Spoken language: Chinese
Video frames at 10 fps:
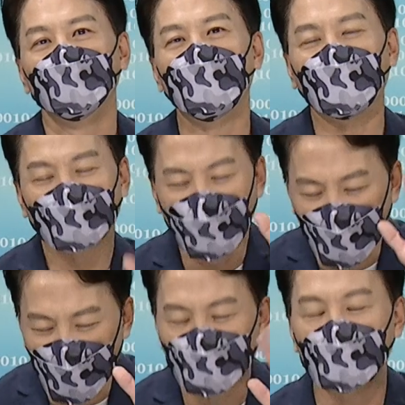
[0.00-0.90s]
那
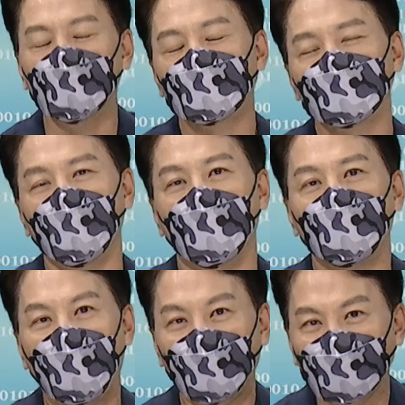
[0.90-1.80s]
看完节目之后，
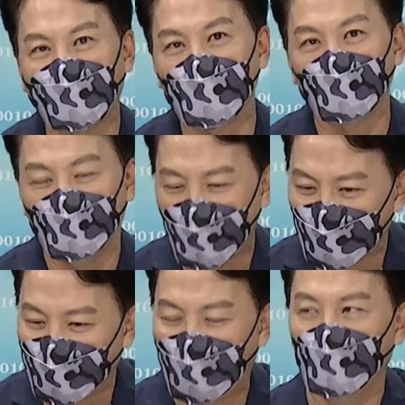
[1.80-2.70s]
把一档股票
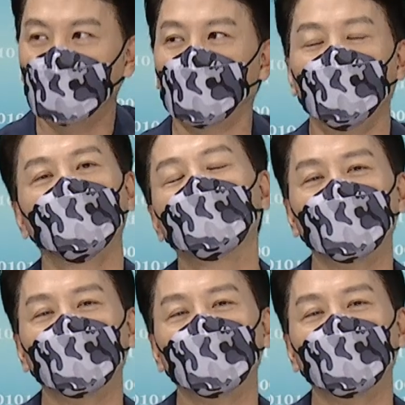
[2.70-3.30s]
拿回去，